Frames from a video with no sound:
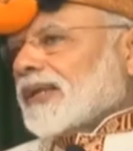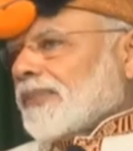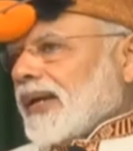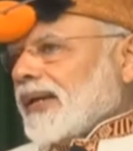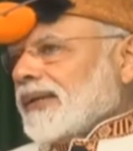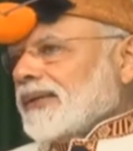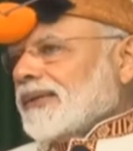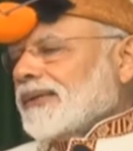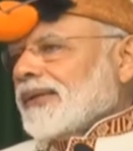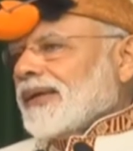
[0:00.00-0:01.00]
आज मैं
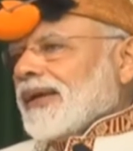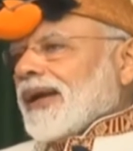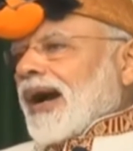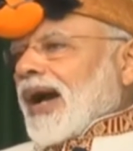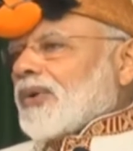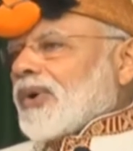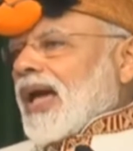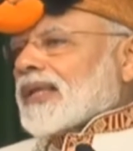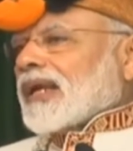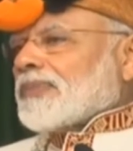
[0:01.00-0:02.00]

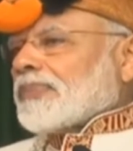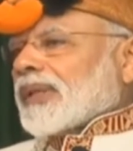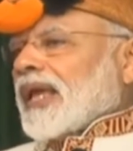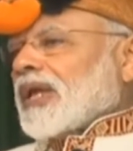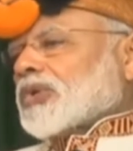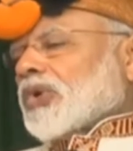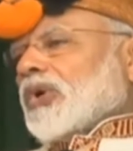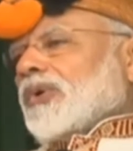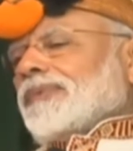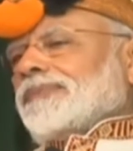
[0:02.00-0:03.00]
अरुणाचल प्रदेश
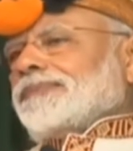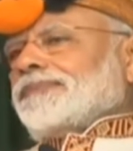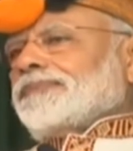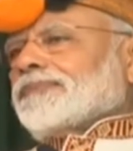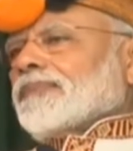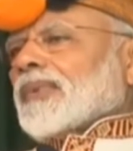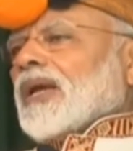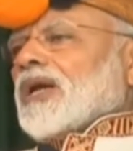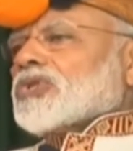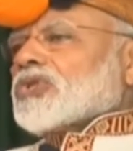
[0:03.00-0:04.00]
को
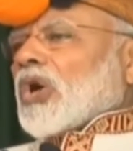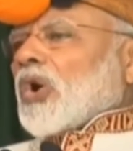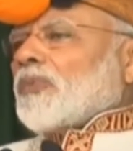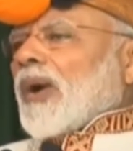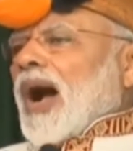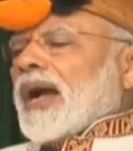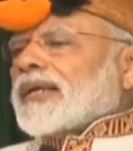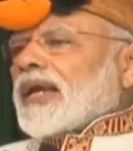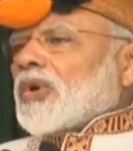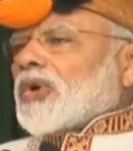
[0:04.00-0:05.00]

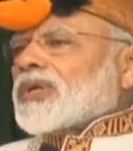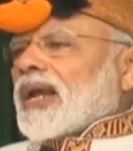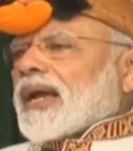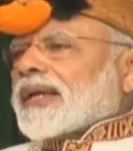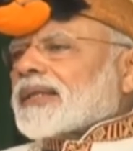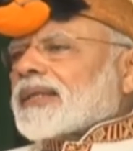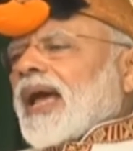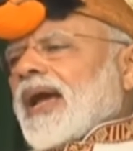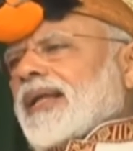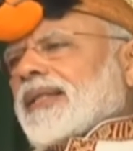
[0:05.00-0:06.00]
सौभाग्य योजना के
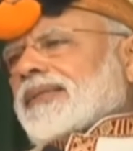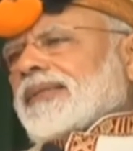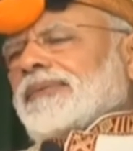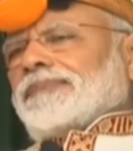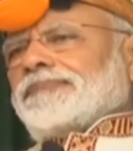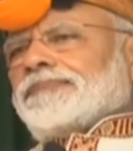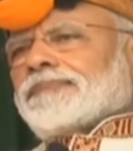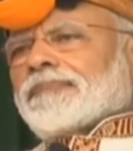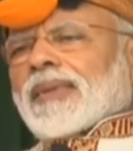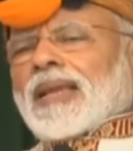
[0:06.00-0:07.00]
तहत
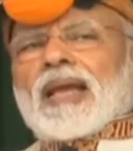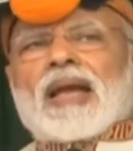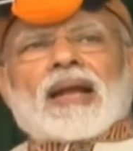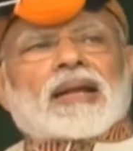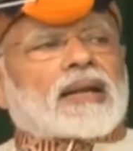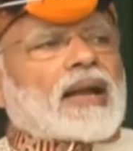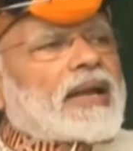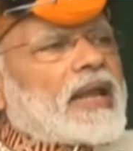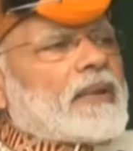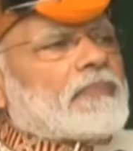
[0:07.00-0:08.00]

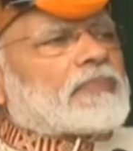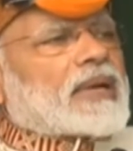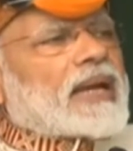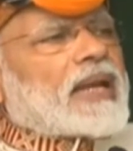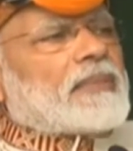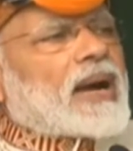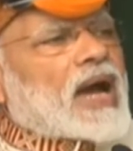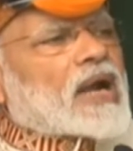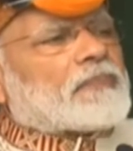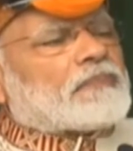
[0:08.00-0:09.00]
करीब
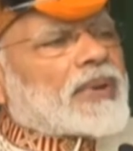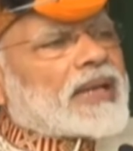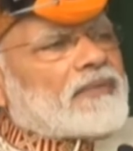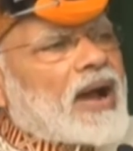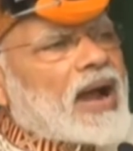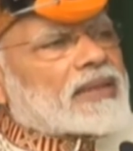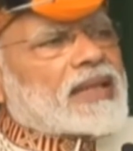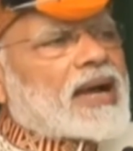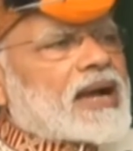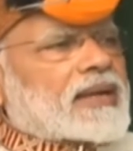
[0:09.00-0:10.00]
करीब हर
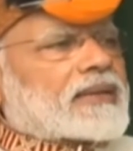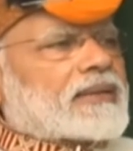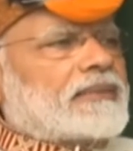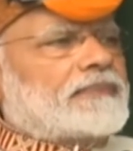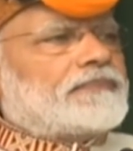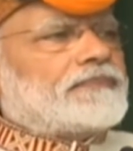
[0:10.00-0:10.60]
परिवार तक